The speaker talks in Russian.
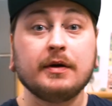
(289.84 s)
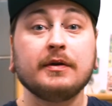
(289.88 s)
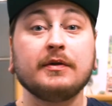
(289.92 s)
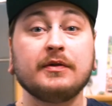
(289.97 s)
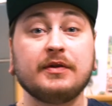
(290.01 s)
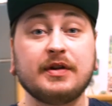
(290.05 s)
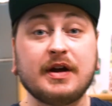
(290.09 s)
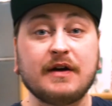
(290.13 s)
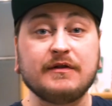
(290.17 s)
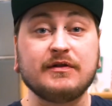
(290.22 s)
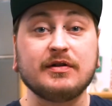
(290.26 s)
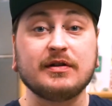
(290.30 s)

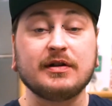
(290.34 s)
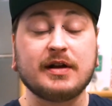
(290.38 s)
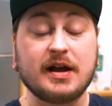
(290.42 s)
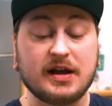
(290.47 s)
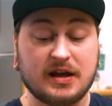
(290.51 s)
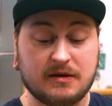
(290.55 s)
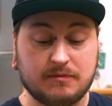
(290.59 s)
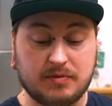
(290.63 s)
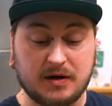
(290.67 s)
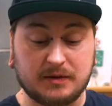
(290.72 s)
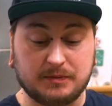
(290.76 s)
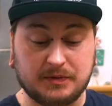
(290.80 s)
Ставьте
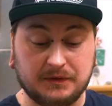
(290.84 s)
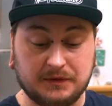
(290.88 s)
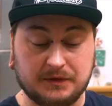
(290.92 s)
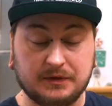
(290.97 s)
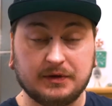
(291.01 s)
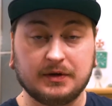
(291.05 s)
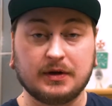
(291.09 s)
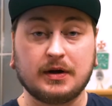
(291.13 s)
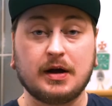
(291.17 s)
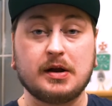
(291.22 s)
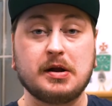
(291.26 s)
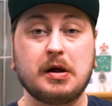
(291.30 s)
лайки, подписывайтесь
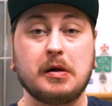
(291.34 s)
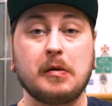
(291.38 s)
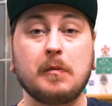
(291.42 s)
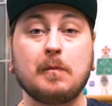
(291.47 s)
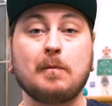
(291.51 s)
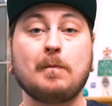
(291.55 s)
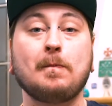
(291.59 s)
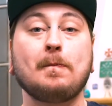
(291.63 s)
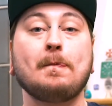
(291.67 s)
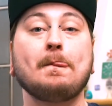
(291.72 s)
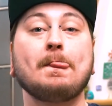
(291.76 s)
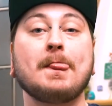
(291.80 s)
на
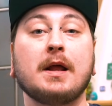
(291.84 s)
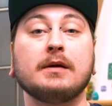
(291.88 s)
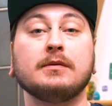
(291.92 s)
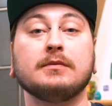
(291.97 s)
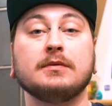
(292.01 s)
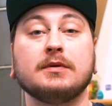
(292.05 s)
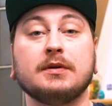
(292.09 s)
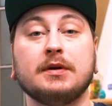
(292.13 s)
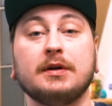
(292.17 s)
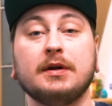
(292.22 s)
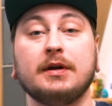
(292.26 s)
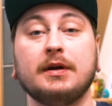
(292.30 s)
канал.
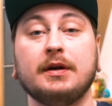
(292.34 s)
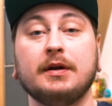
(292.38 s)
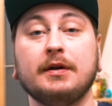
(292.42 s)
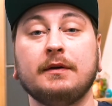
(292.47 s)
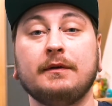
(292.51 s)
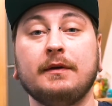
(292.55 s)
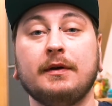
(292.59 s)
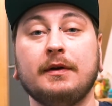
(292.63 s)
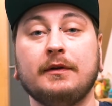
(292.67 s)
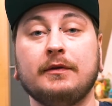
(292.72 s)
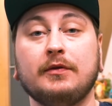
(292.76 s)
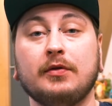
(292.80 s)
И,
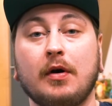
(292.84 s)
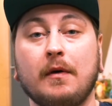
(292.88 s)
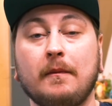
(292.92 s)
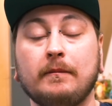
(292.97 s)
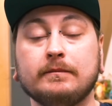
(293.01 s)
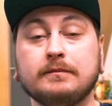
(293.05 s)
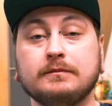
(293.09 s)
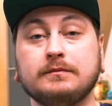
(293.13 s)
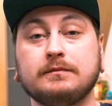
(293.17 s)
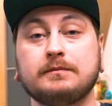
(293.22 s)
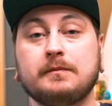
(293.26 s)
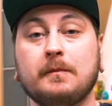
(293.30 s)
и, и все.
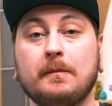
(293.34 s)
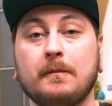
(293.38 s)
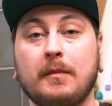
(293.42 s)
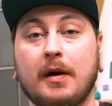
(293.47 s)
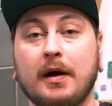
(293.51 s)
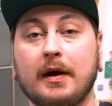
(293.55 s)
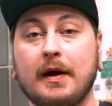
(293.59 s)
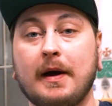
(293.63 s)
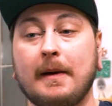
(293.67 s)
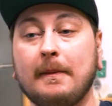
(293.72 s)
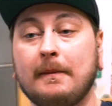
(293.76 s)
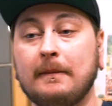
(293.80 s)

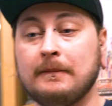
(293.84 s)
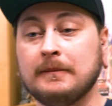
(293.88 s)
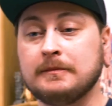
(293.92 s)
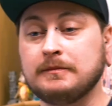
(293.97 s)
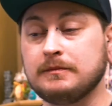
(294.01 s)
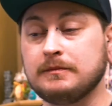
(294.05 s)
Пока.